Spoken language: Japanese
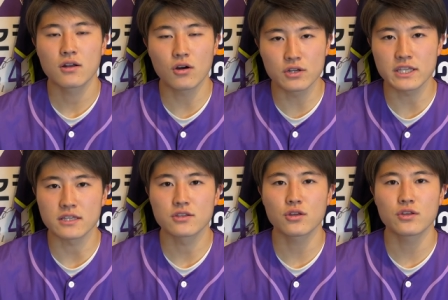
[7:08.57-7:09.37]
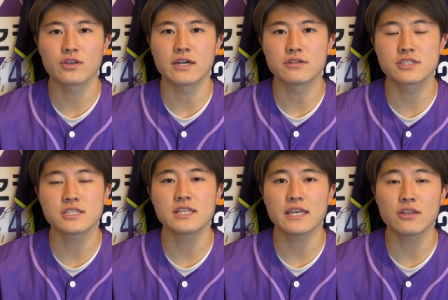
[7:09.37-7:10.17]
今季どのような布
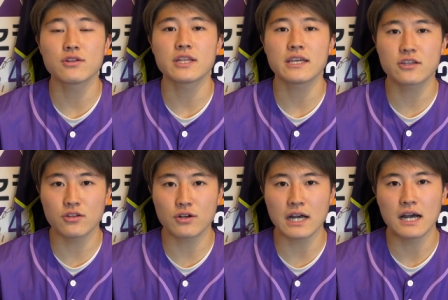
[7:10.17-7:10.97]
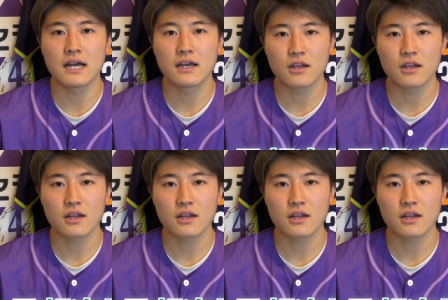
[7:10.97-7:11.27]
陣で挑んでいくのか、